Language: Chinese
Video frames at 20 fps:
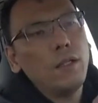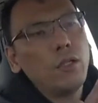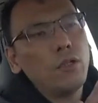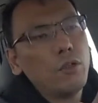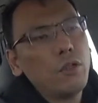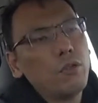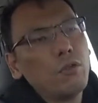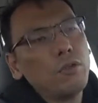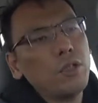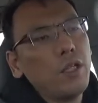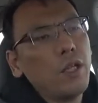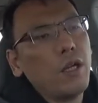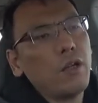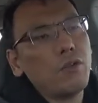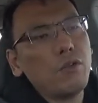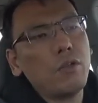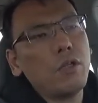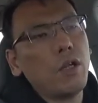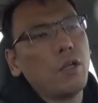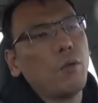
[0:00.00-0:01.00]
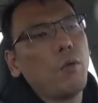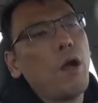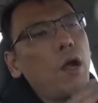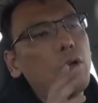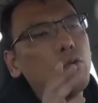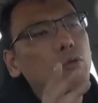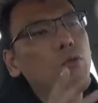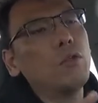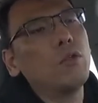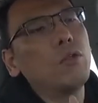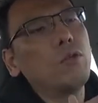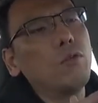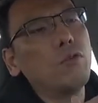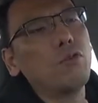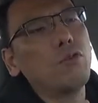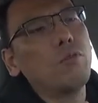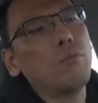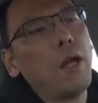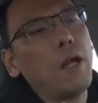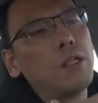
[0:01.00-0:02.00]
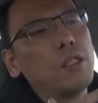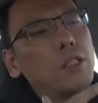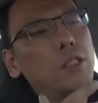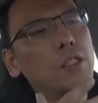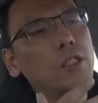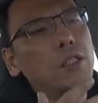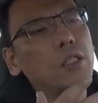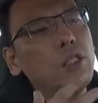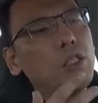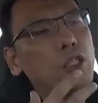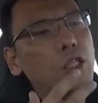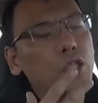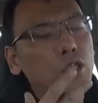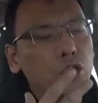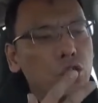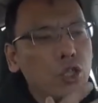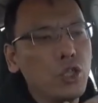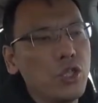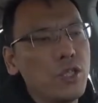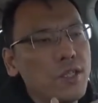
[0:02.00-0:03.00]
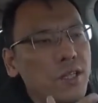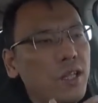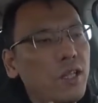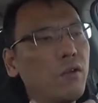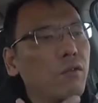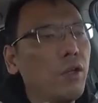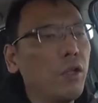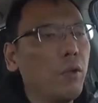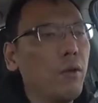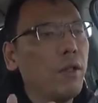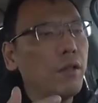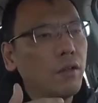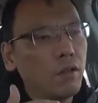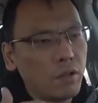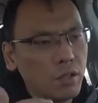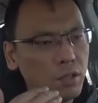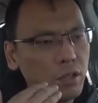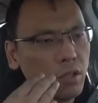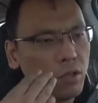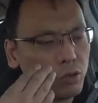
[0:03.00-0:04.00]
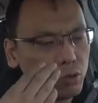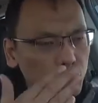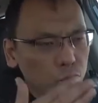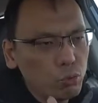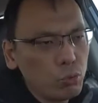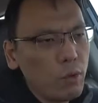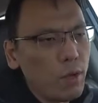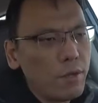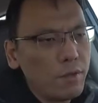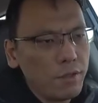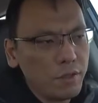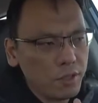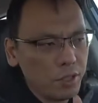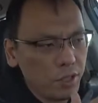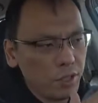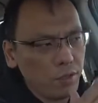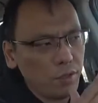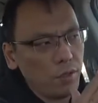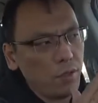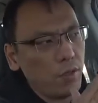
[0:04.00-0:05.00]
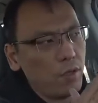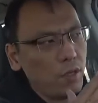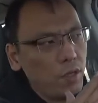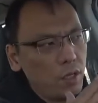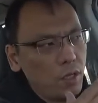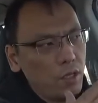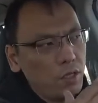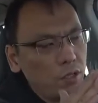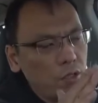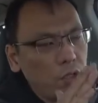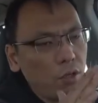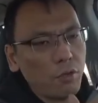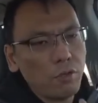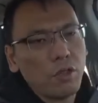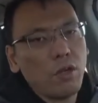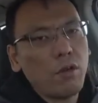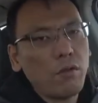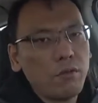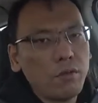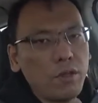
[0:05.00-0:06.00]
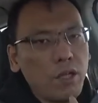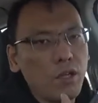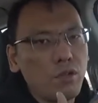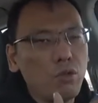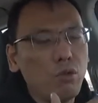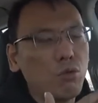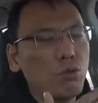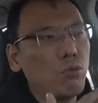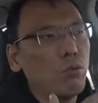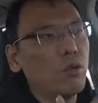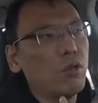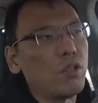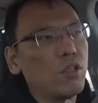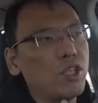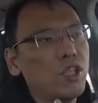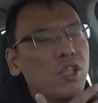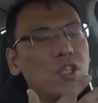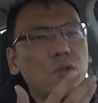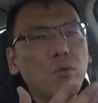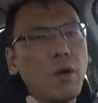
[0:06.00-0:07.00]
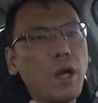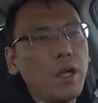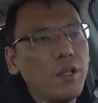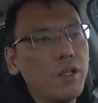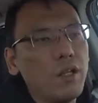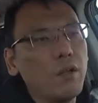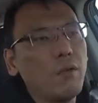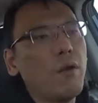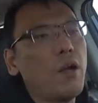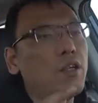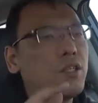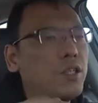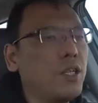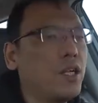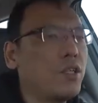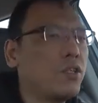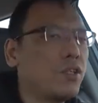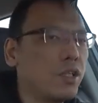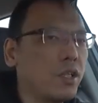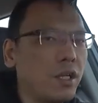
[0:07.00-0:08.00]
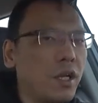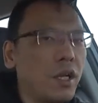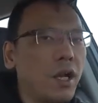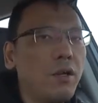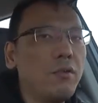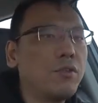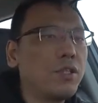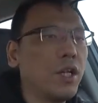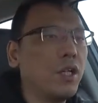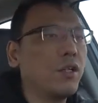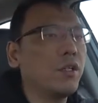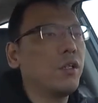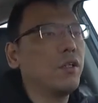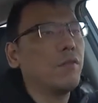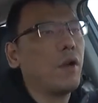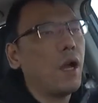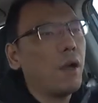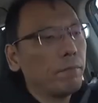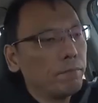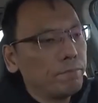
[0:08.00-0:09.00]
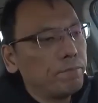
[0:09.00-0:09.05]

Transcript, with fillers: 所以从这上去讲的话，如果能够去把整个这个车型三档尾段到四档初段的这个调教，再去做的激进化一点的话，这台车型还有潜力可以挖。